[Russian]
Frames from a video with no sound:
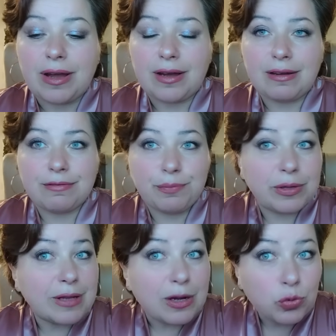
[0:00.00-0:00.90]
в
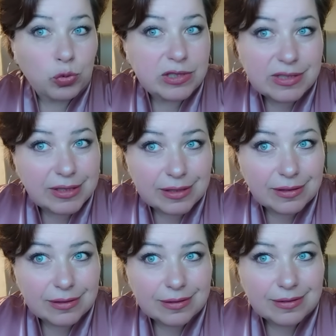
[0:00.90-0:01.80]
Беларуси,
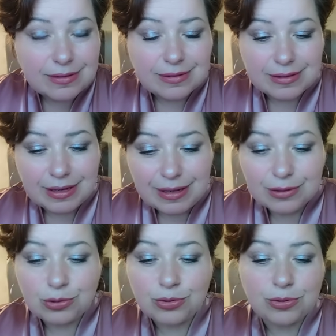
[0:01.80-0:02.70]
да,
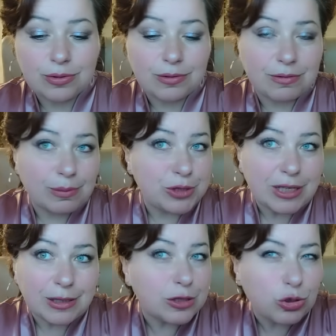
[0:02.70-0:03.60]
то
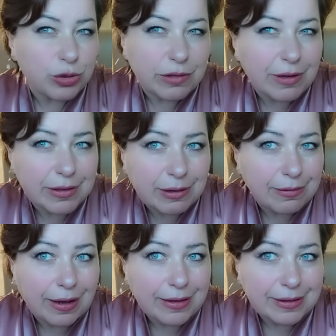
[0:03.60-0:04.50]
вообще их ничего не
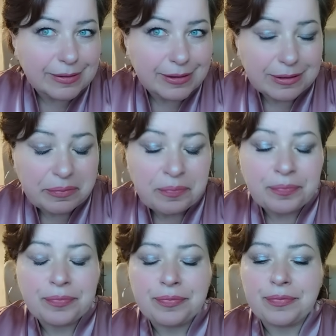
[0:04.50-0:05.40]
волновало, да.
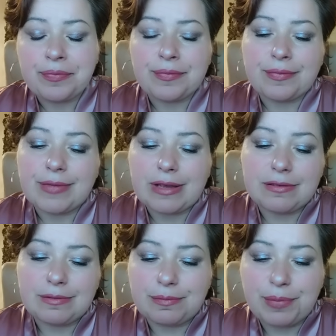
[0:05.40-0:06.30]

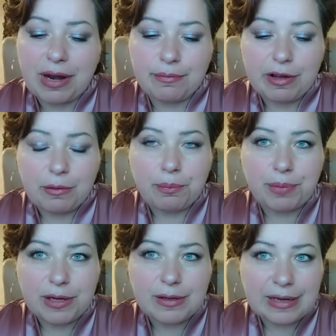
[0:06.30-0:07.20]
Прям
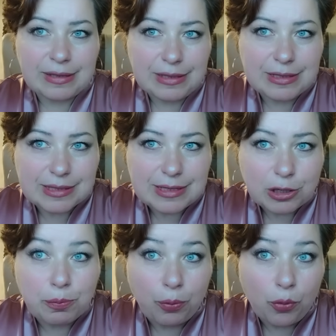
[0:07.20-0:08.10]
при границе
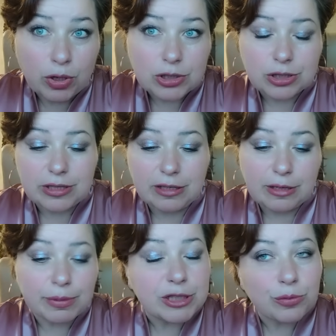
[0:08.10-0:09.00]
к Польше, да,
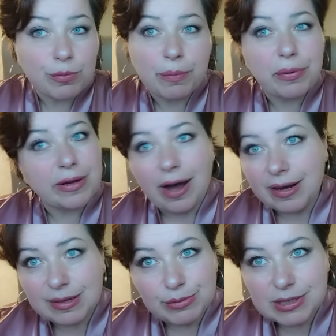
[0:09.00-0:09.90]
так почему бы
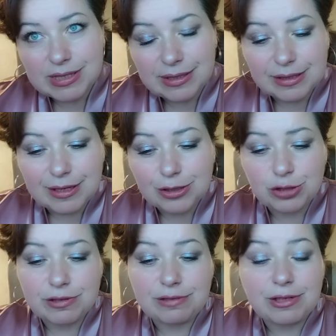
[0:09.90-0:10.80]
полякам не сделать так
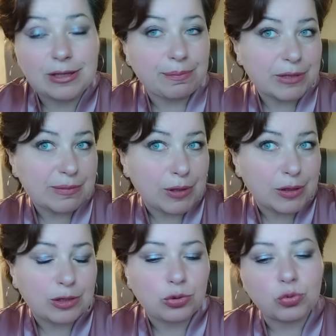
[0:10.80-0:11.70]
же в ответ? Ты
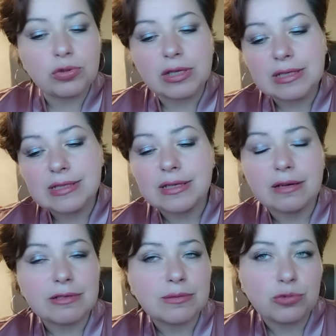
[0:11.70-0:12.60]
посмотри, тут
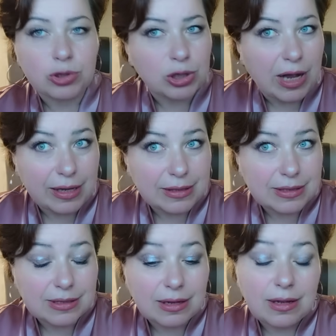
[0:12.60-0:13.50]
Россия
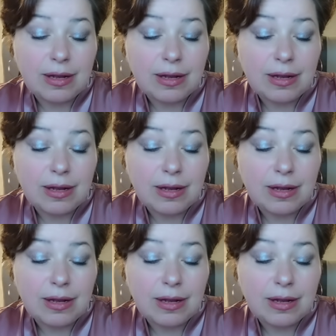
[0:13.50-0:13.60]
возмущается.